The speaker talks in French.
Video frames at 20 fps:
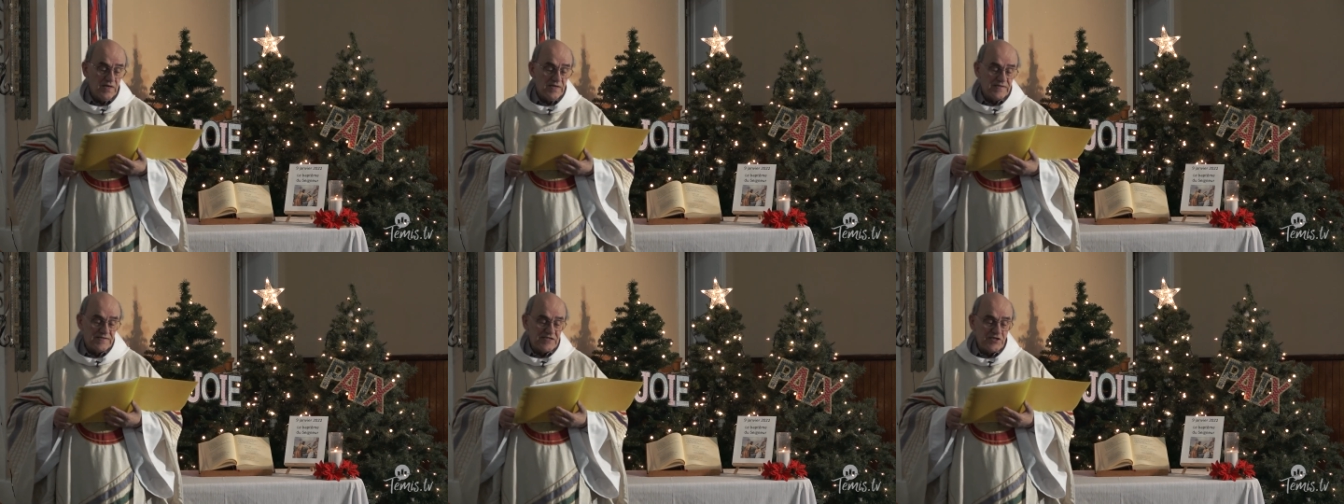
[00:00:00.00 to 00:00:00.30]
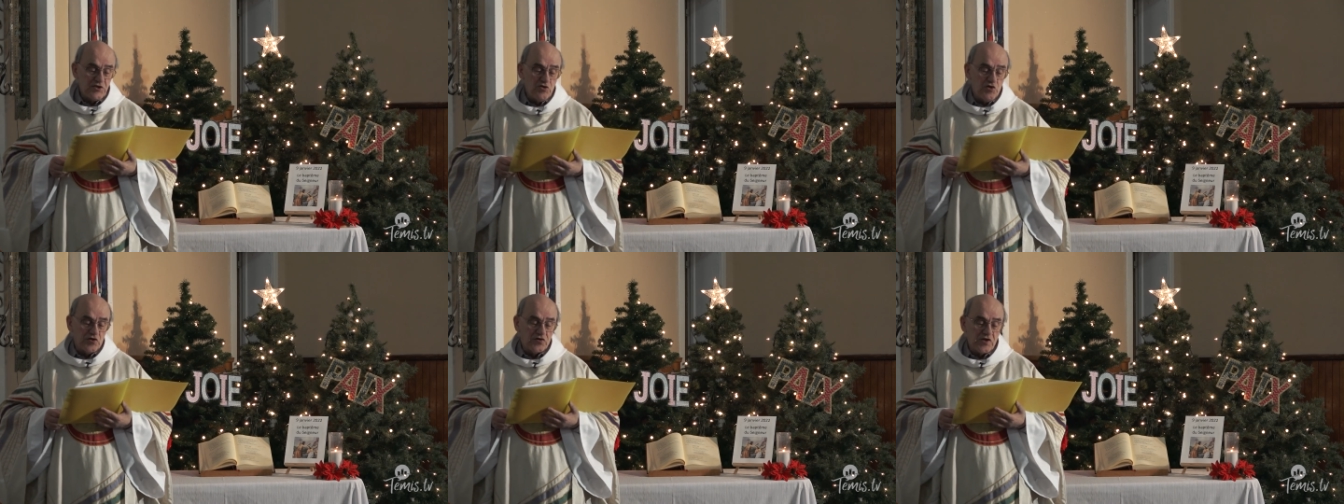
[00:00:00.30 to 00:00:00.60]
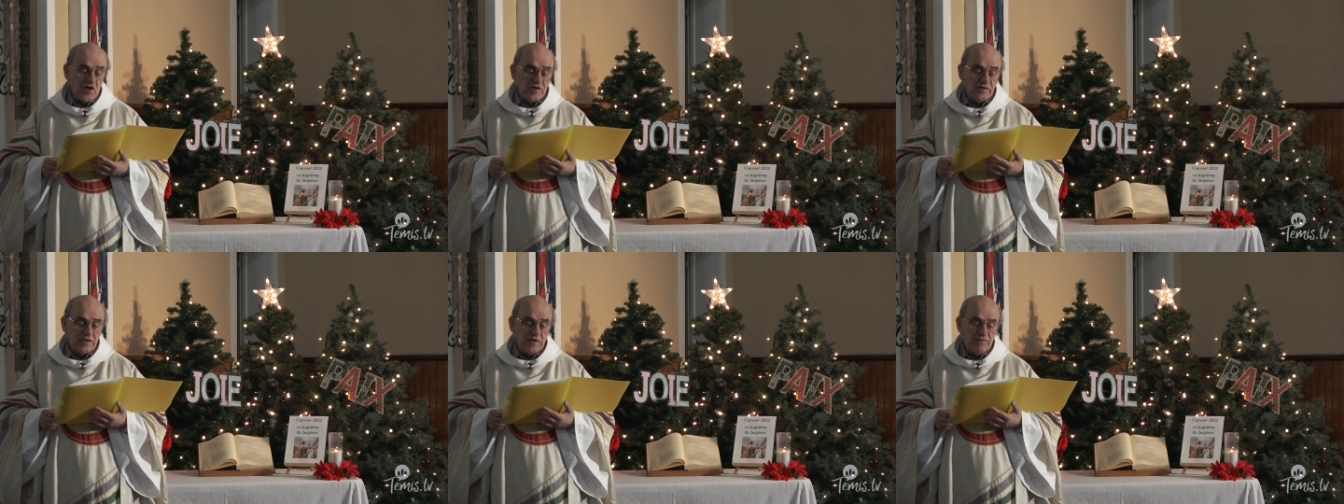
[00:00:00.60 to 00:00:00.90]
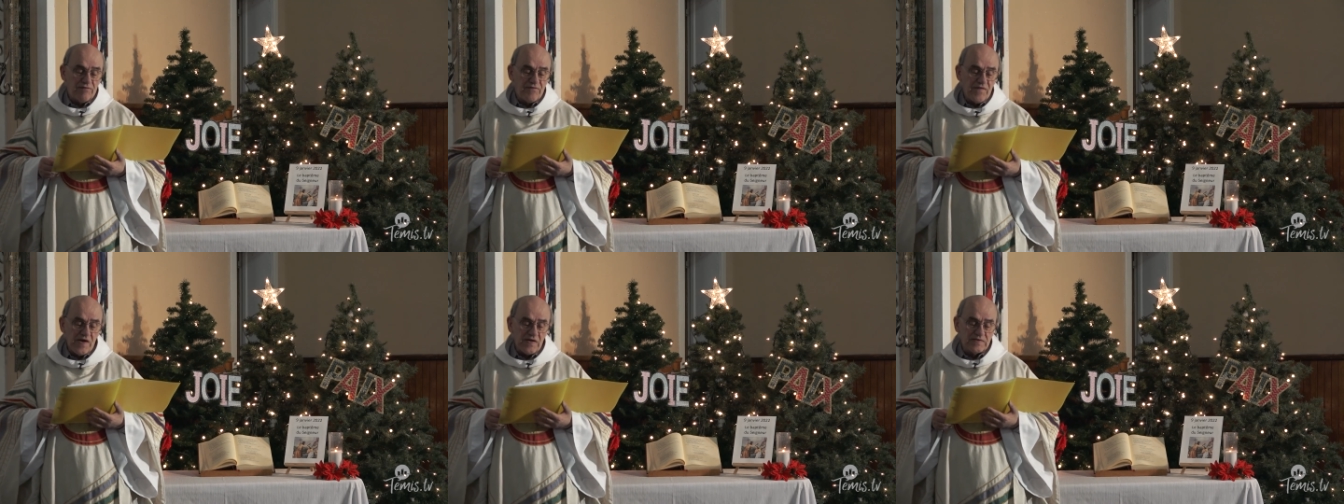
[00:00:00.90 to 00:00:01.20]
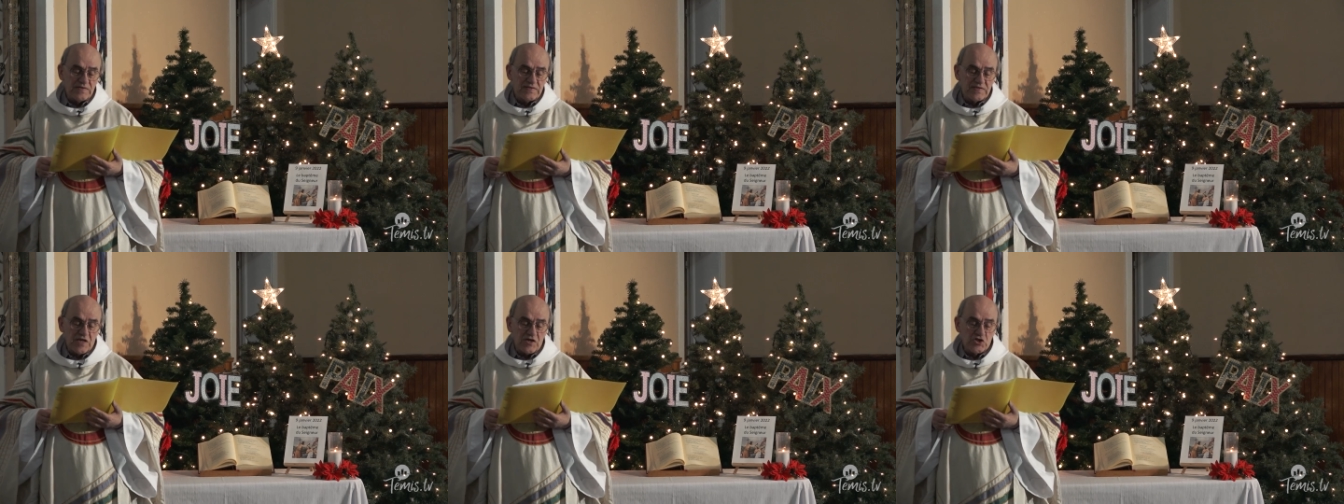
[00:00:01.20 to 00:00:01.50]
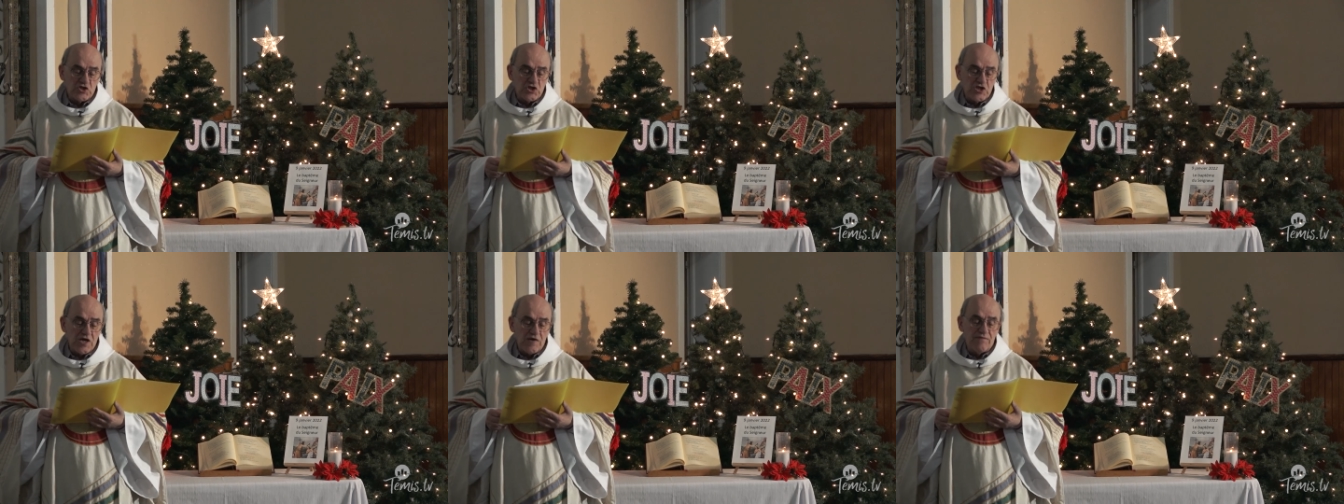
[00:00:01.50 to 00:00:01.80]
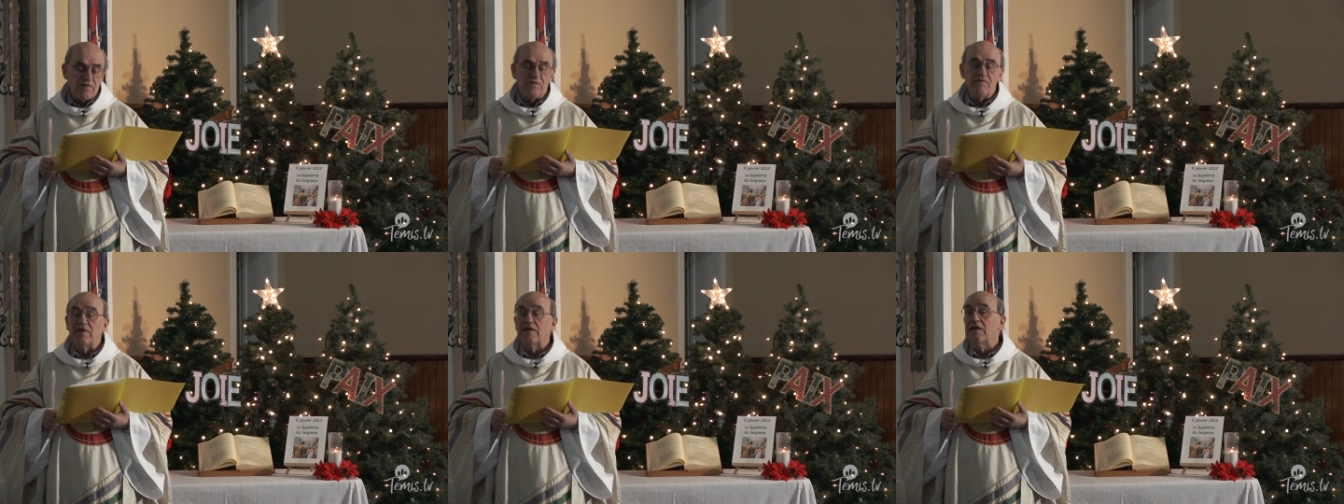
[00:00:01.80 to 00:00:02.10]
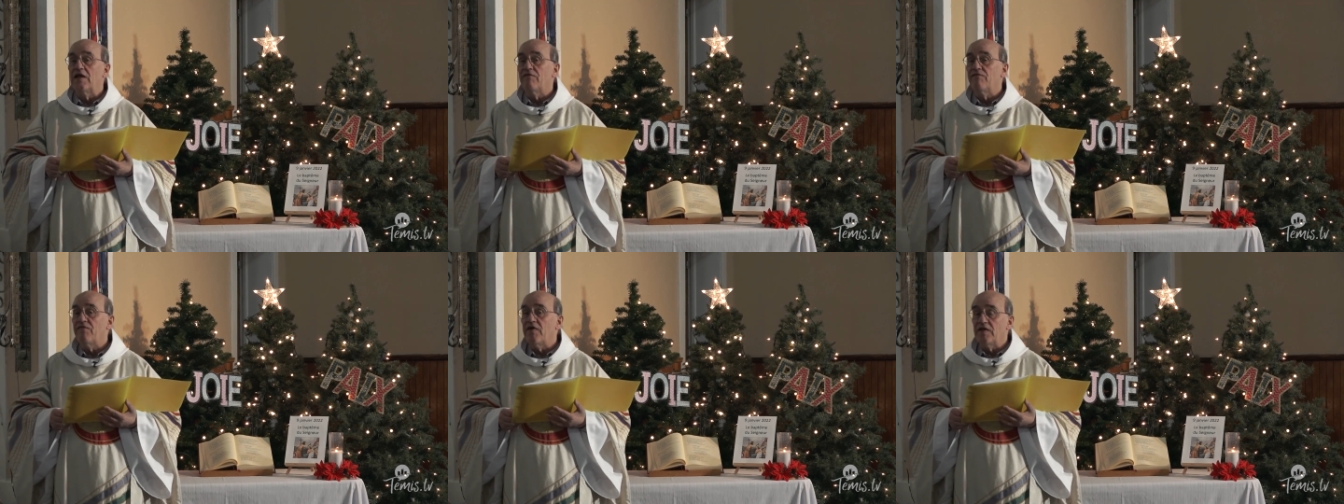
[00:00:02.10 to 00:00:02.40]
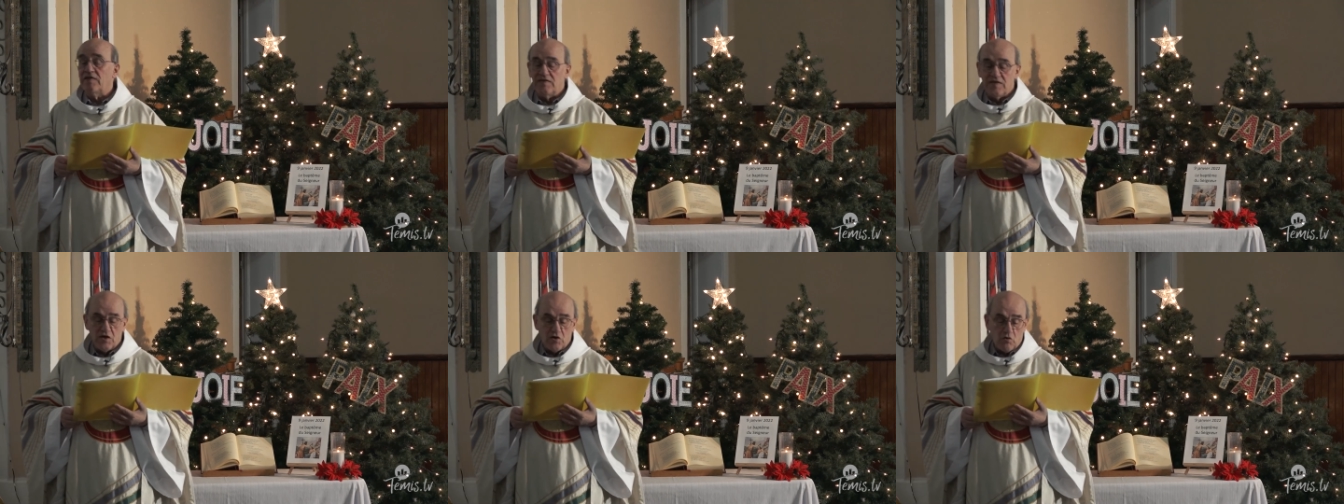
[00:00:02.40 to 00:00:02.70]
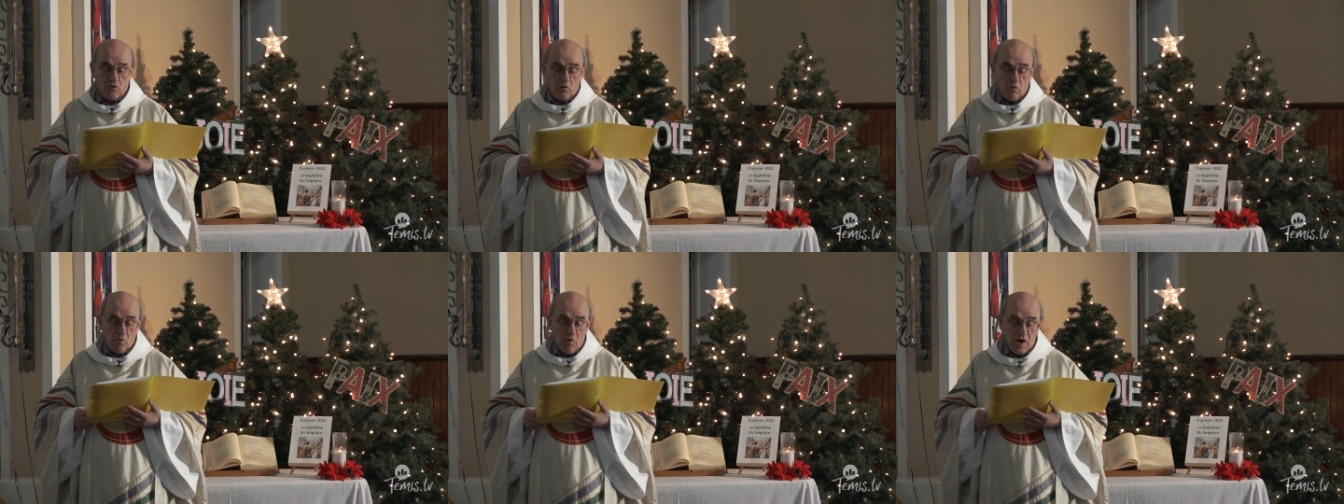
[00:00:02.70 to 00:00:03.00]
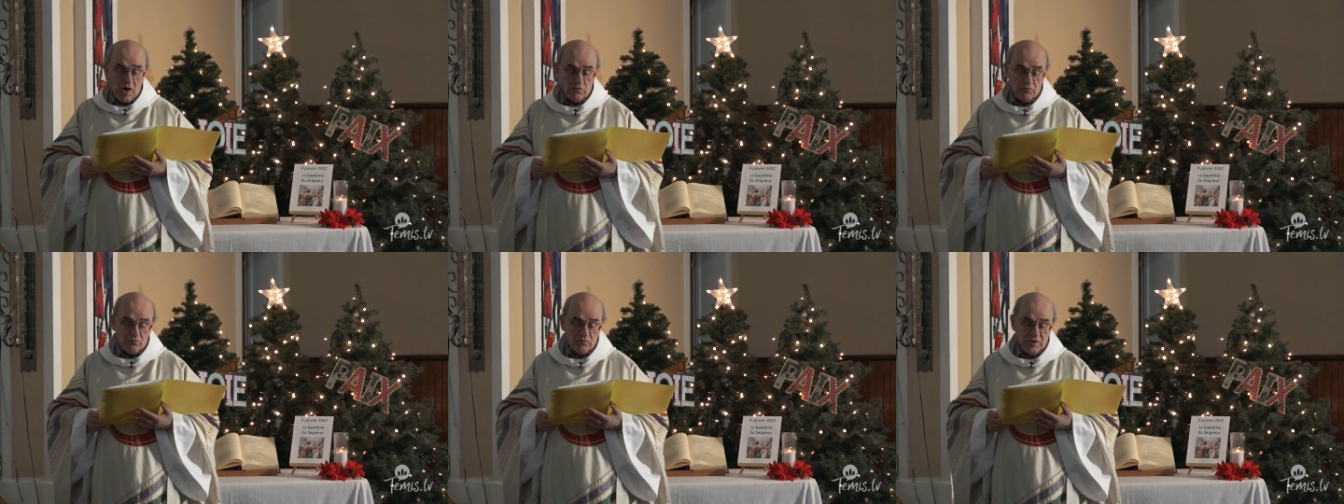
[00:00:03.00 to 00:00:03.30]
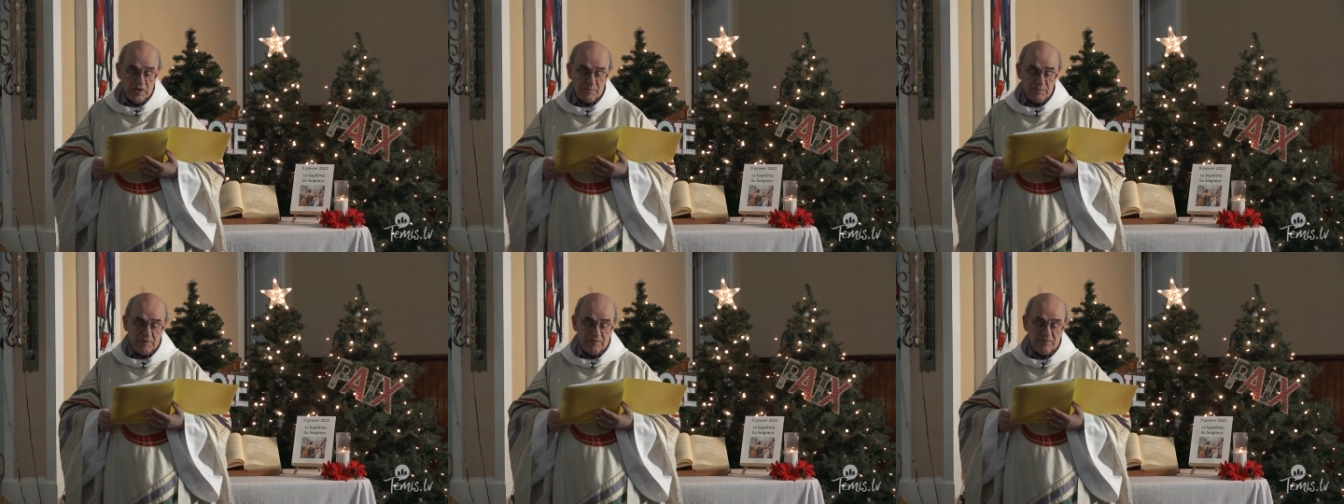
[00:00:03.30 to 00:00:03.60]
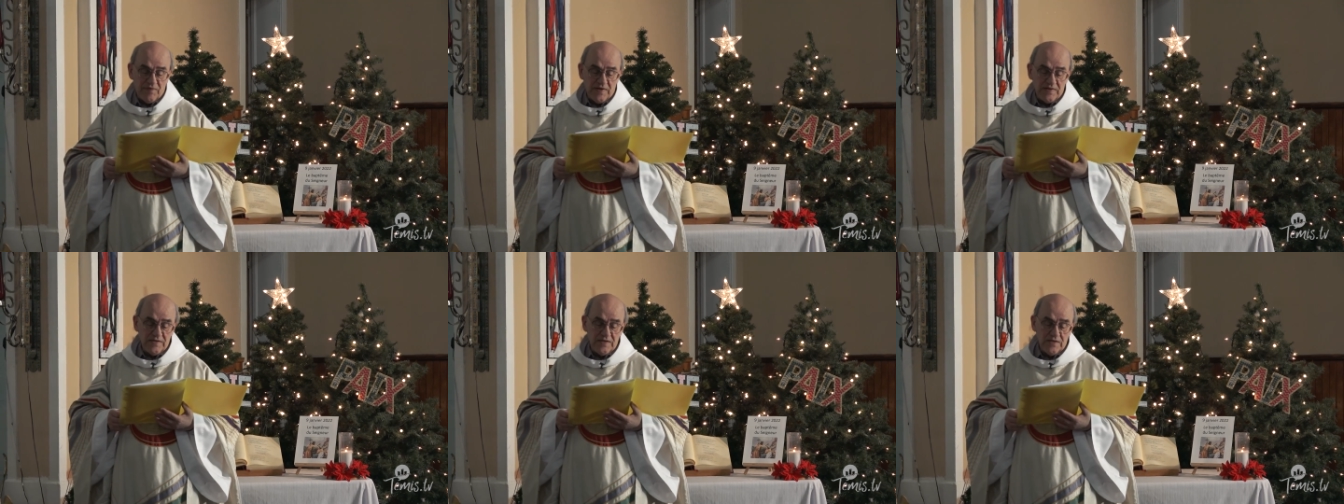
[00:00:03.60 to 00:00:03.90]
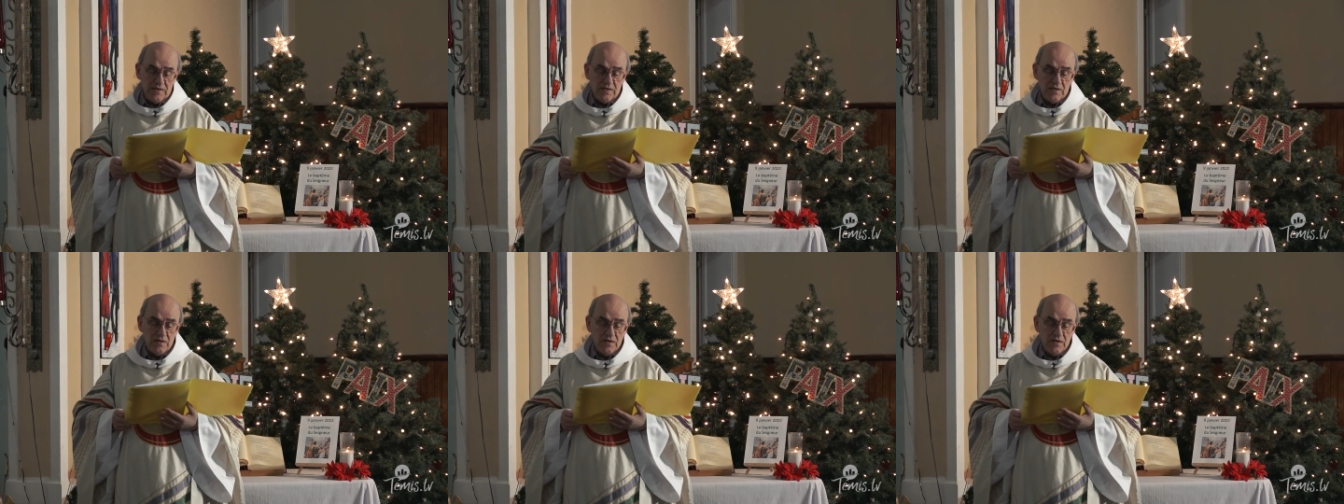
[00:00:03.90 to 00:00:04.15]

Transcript: Si le temps des fêtes s'achève avec la fête des rois ou l'Épiphanie,